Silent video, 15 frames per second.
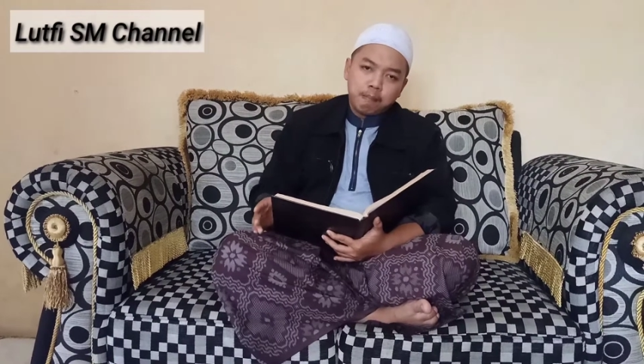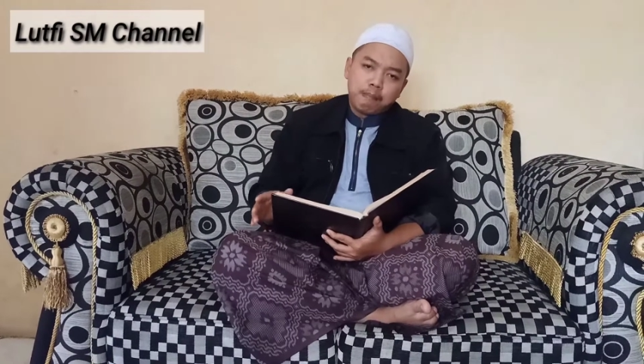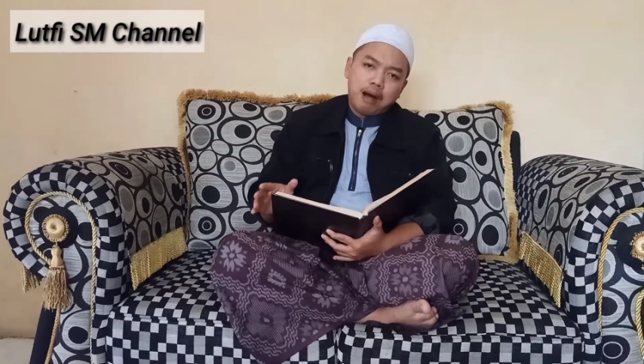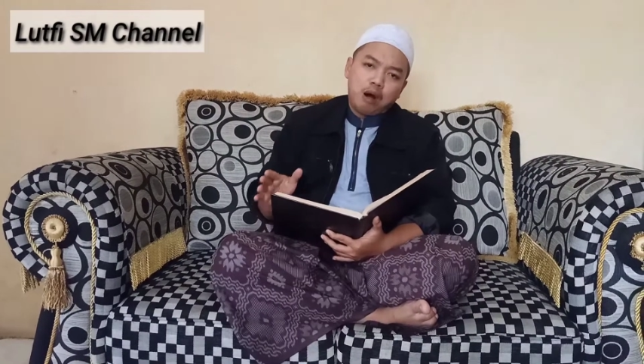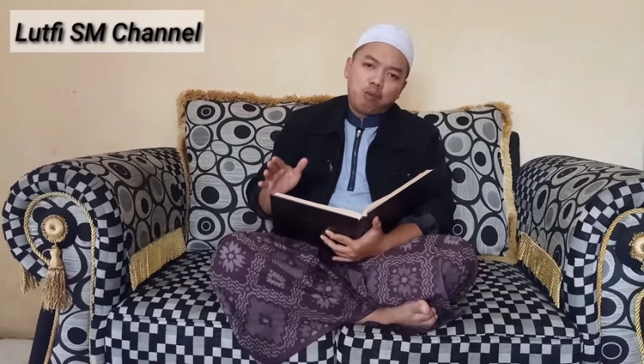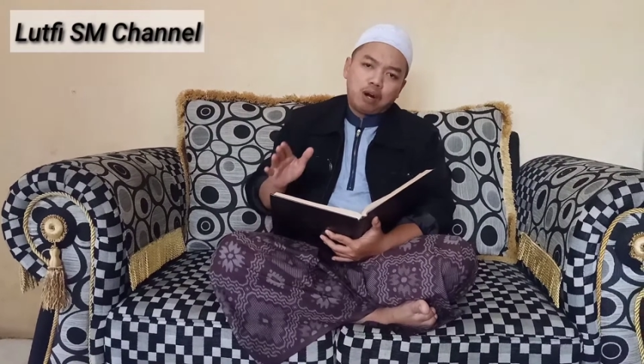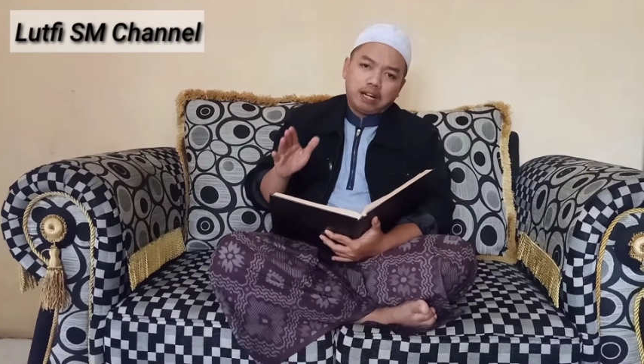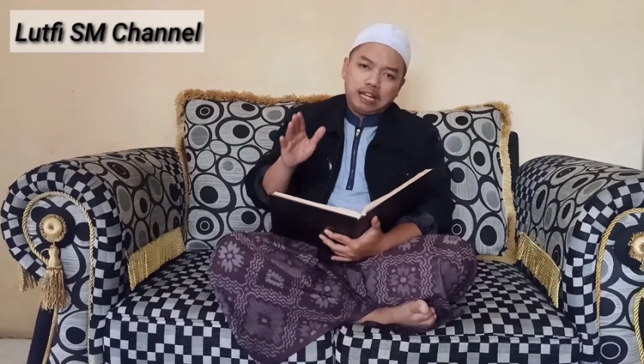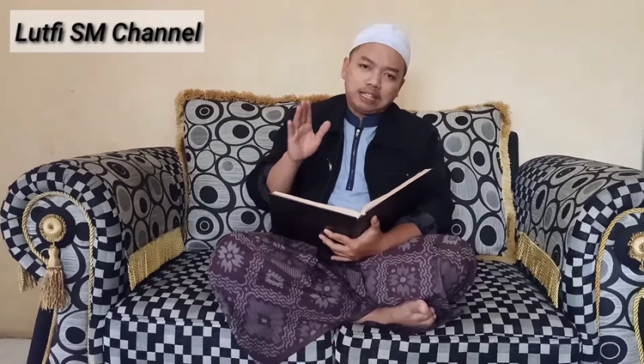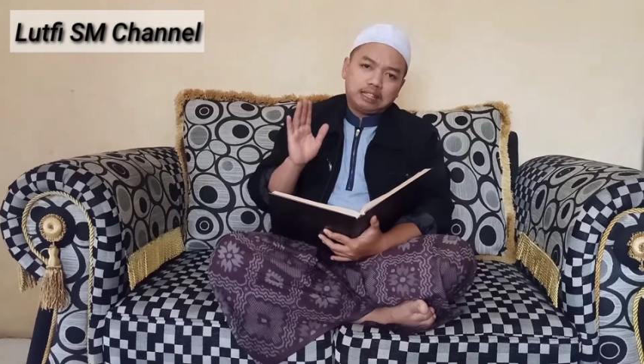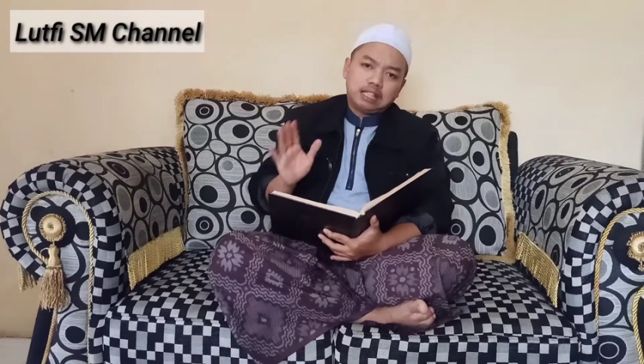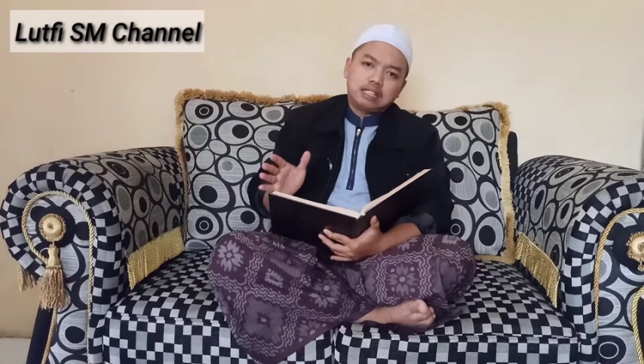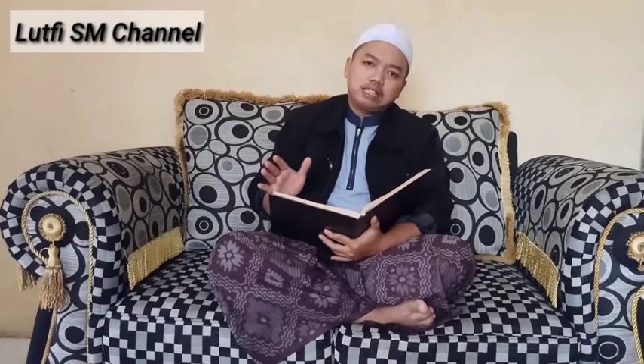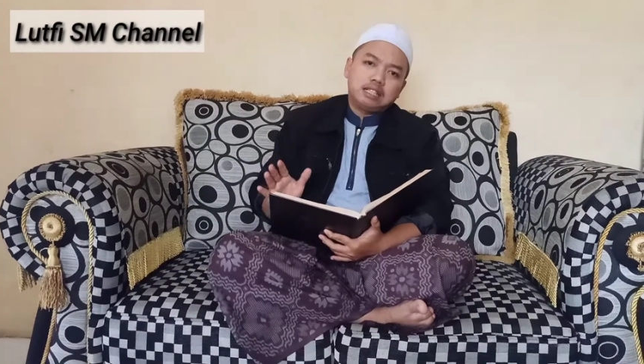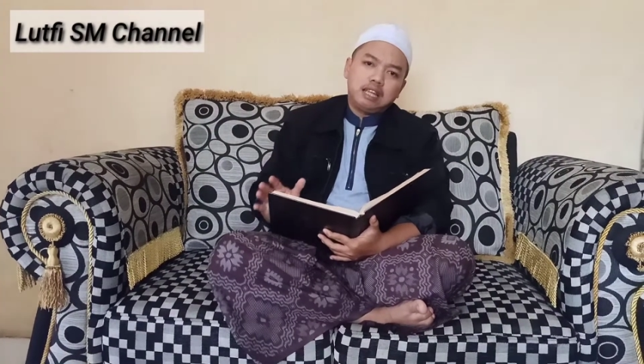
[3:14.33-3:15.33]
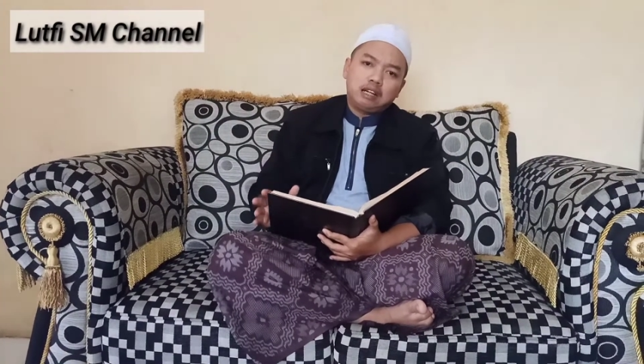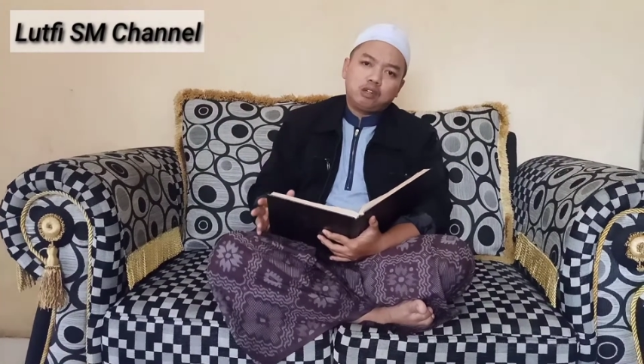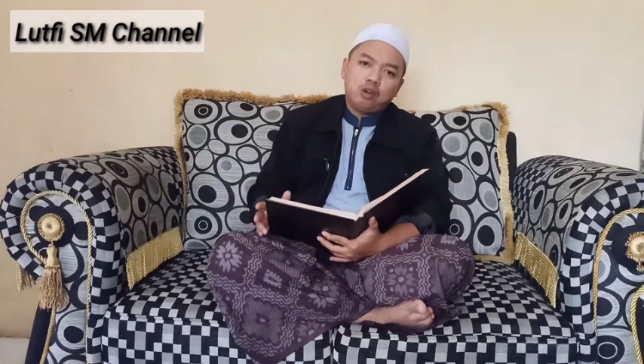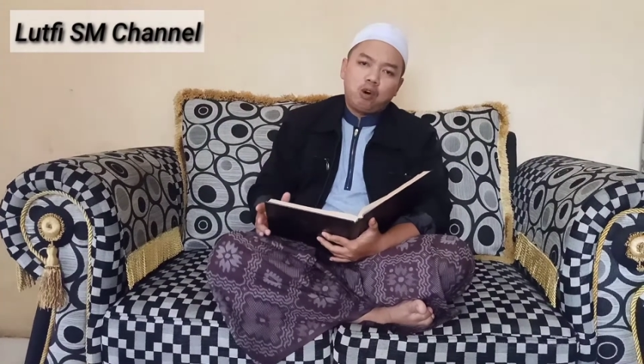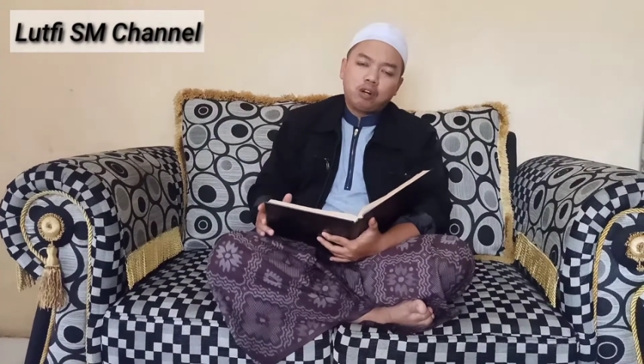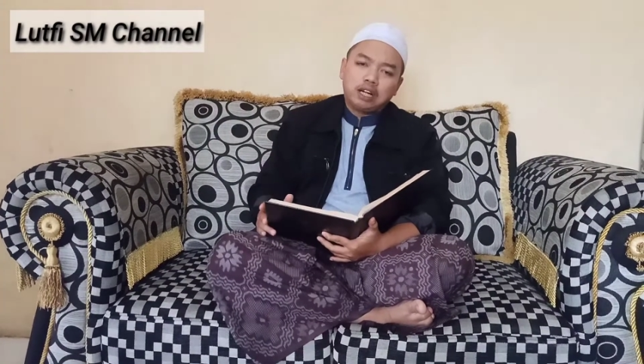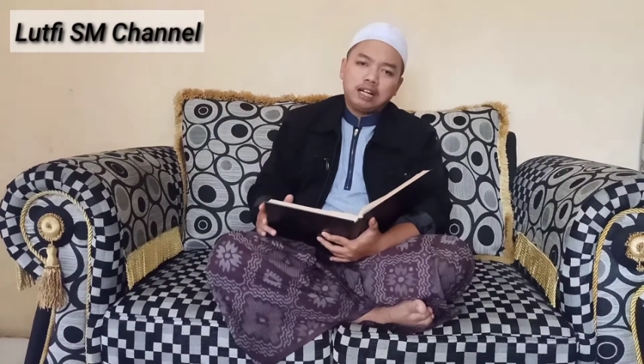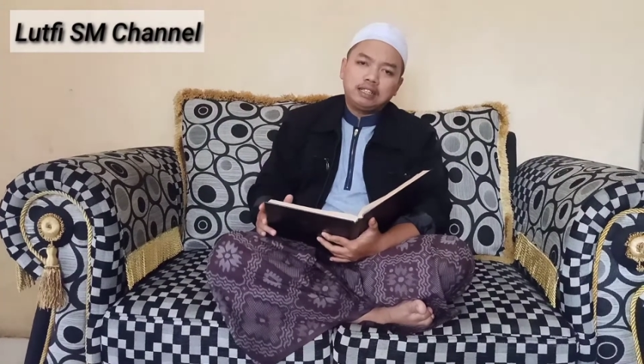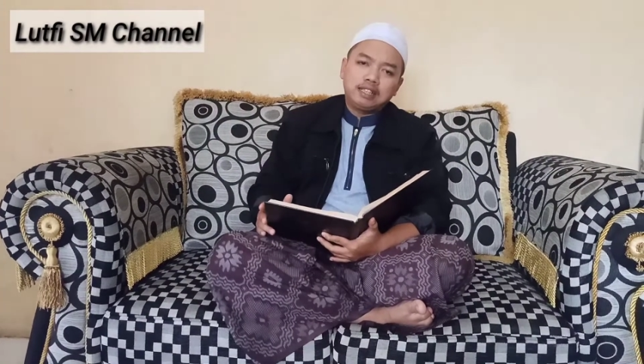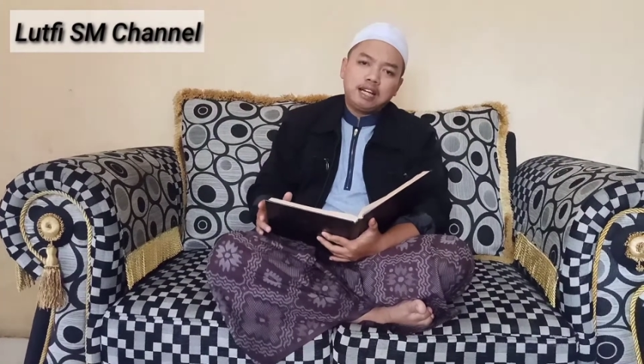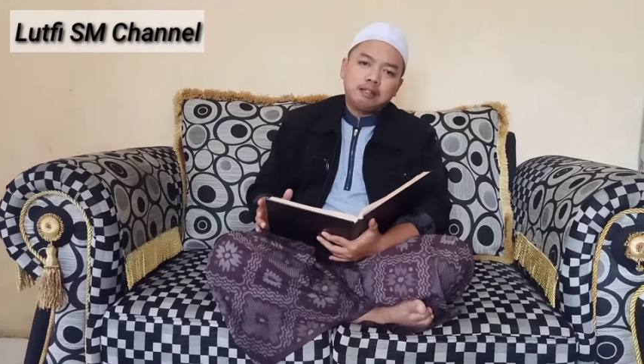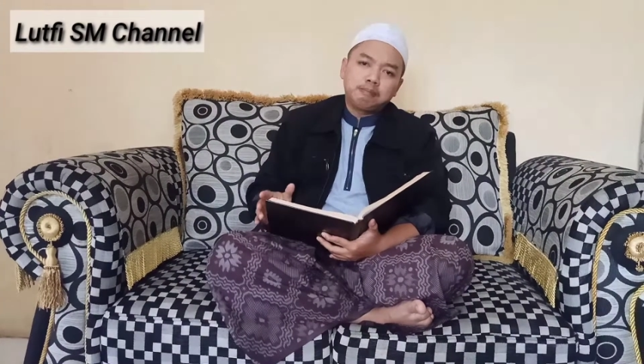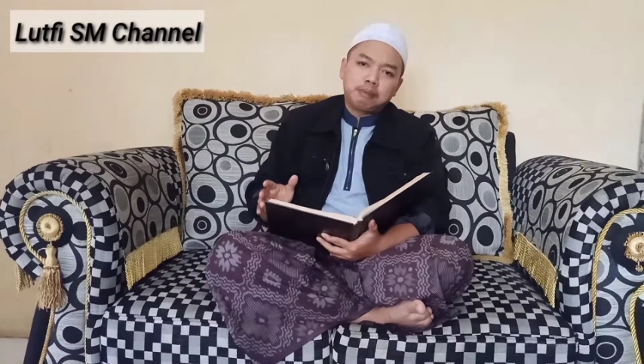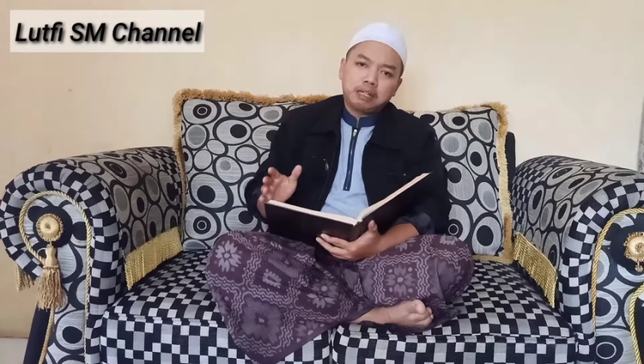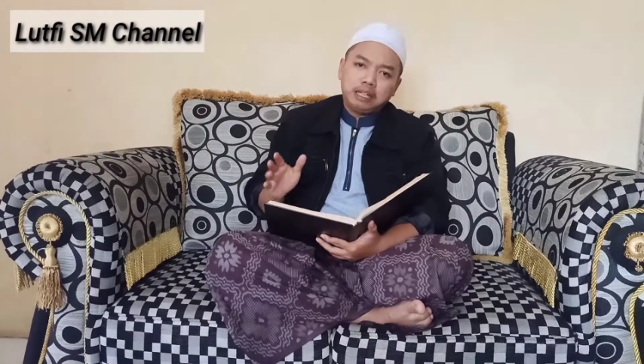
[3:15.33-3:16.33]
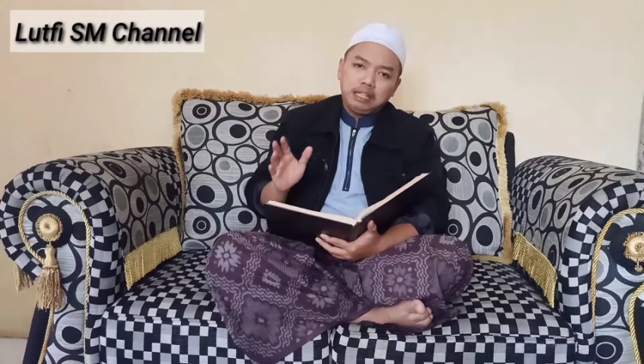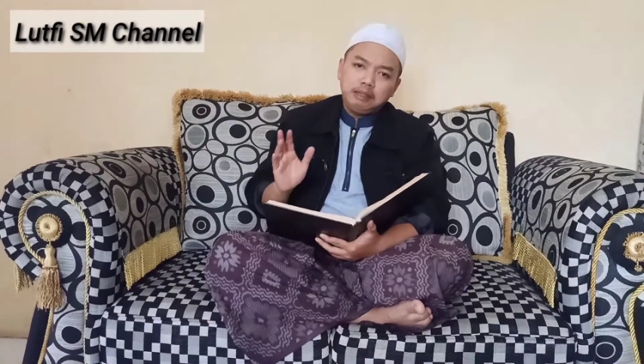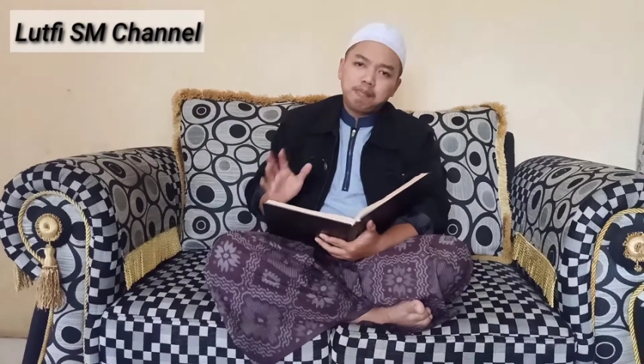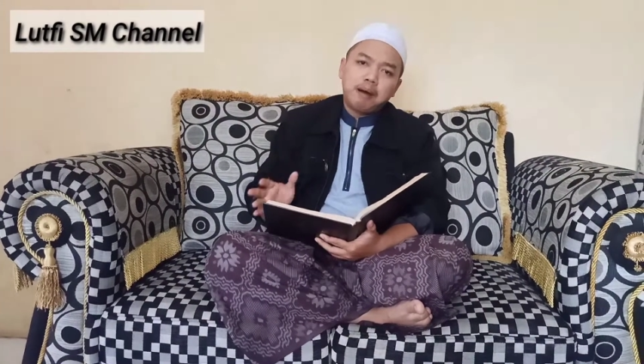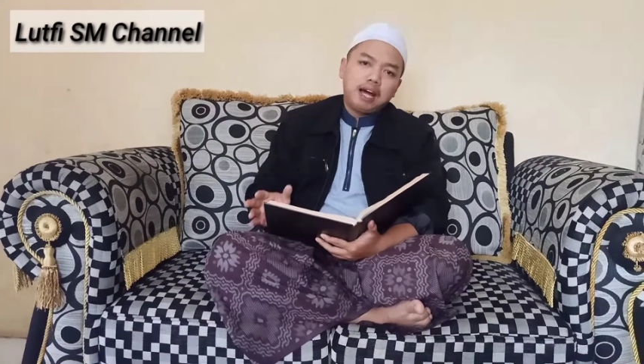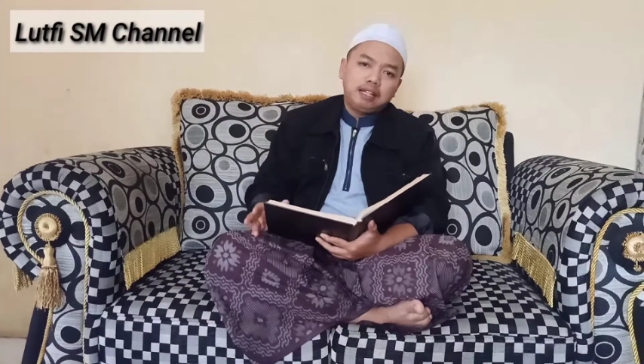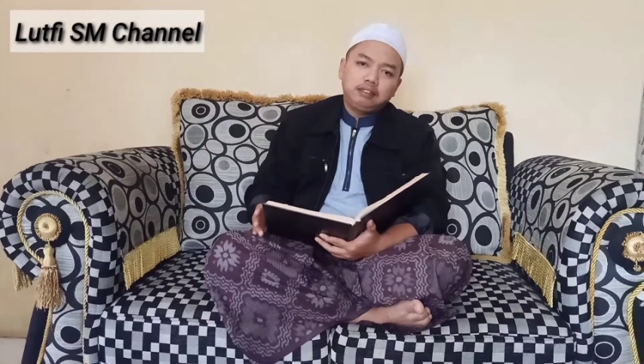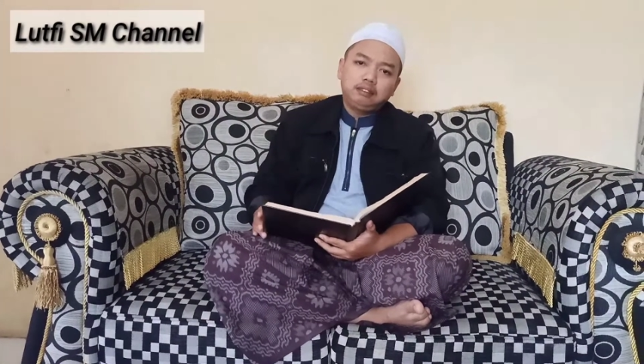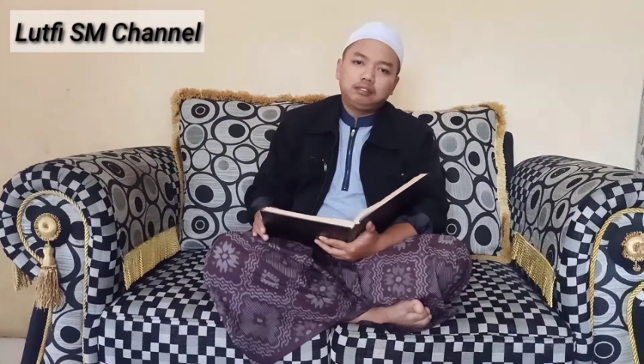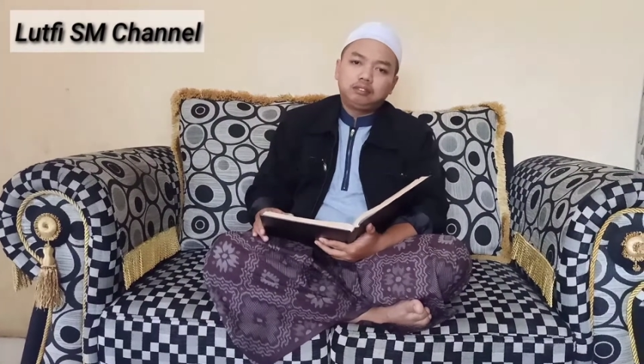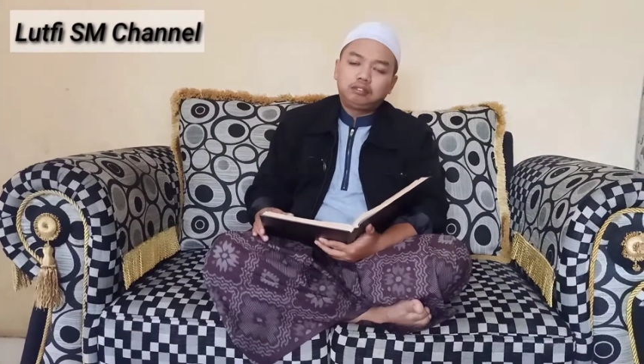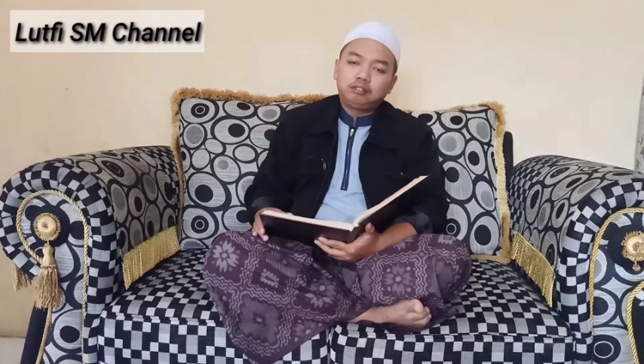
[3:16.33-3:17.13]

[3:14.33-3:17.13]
bahwa kita selaku orang yang beriman